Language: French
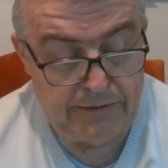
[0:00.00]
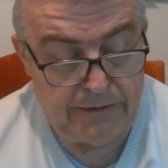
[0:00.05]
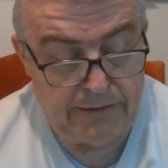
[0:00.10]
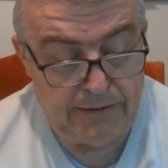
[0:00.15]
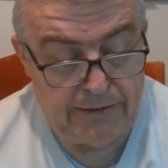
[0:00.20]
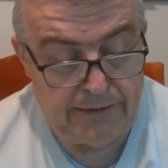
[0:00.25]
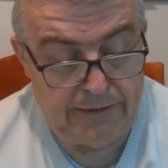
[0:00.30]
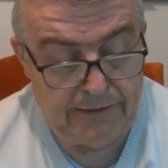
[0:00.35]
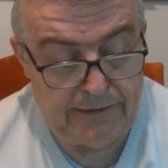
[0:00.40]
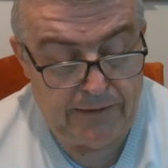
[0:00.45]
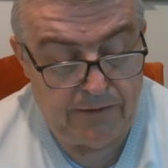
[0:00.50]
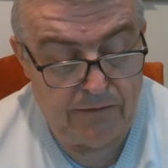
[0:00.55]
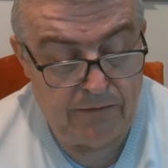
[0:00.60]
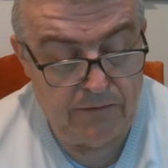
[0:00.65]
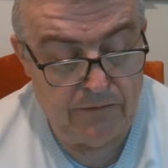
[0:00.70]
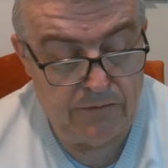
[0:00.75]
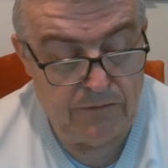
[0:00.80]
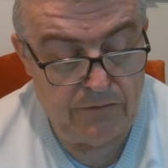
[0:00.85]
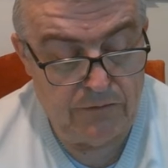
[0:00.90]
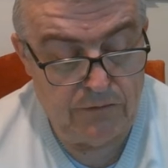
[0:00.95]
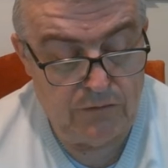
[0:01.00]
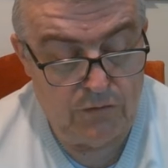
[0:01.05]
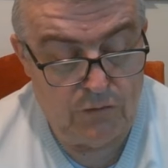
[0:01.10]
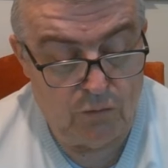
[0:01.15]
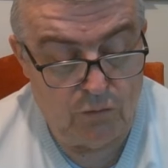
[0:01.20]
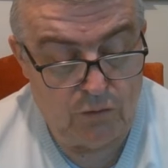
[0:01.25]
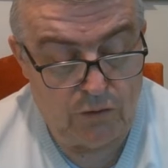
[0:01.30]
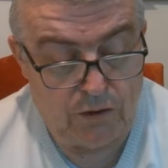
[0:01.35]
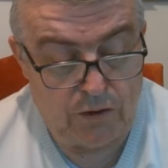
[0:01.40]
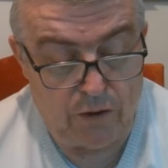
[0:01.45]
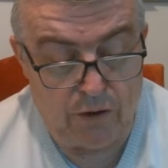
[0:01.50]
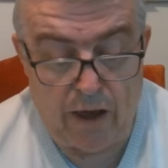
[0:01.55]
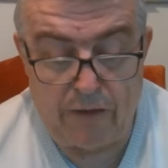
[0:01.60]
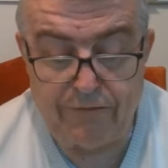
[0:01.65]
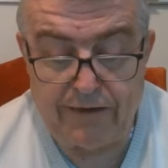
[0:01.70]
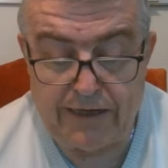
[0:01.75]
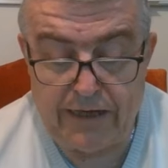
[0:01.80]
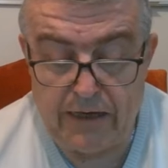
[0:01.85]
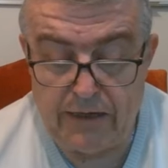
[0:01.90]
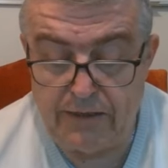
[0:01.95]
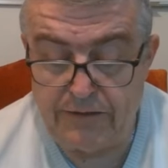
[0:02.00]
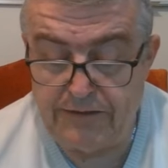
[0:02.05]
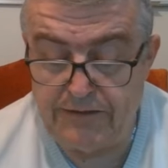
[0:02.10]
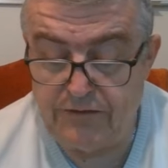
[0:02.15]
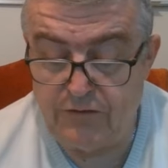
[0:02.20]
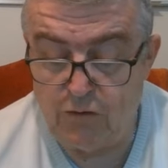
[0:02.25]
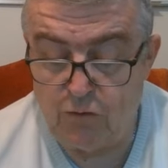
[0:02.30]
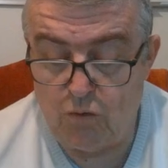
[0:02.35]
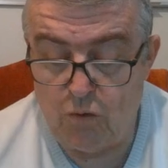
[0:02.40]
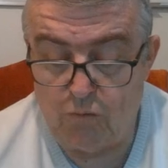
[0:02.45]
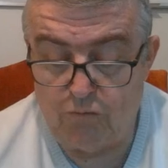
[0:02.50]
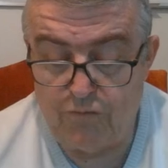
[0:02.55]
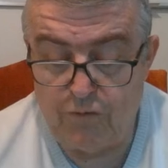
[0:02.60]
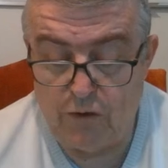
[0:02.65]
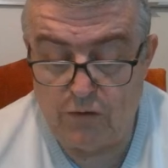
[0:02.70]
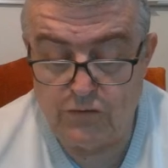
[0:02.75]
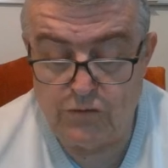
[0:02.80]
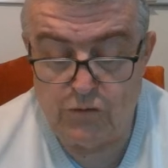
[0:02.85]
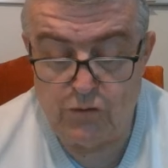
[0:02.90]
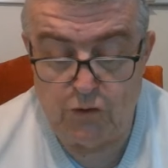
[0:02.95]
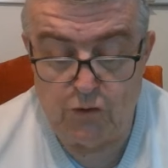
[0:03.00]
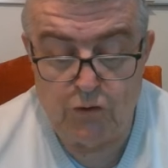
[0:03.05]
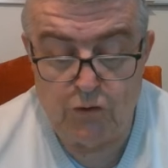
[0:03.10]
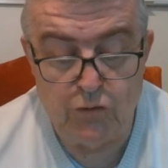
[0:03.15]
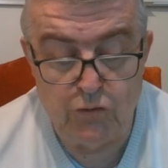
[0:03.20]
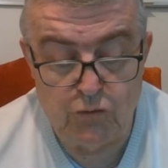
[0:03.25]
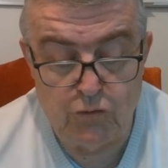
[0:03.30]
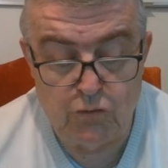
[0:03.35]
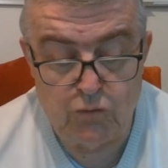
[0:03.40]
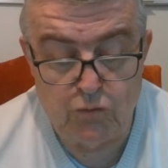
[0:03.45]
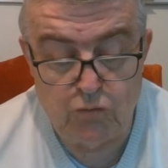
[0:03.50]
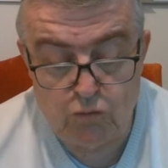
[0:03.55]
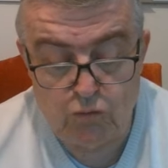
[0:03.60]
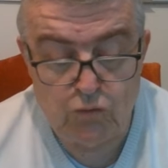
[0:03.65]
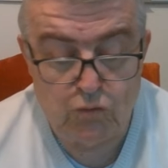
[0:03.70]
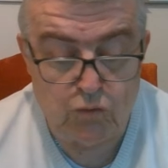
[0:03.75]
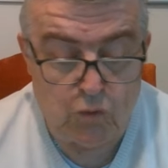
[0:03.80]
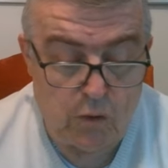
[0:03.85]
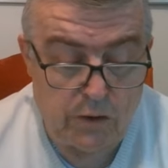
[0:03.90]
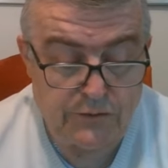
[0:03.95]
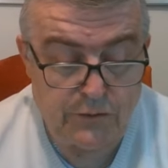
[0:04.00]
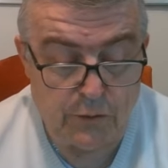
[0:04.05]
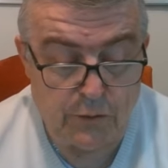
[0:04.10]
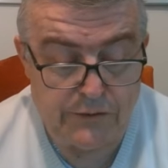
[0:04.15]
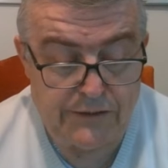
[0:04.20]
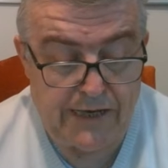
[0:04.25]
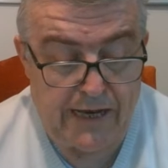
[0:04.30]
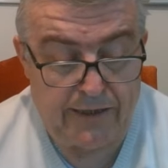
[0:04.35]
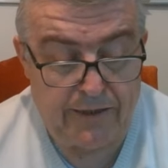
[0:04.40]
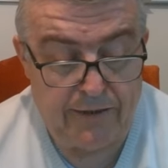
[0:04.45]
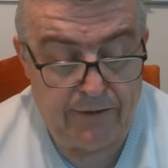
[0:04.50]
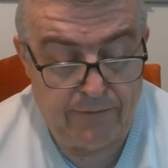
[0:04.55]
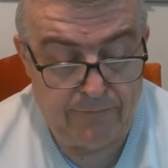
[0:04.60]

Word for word: et donc avec un indice de confiance de 3 sur 5.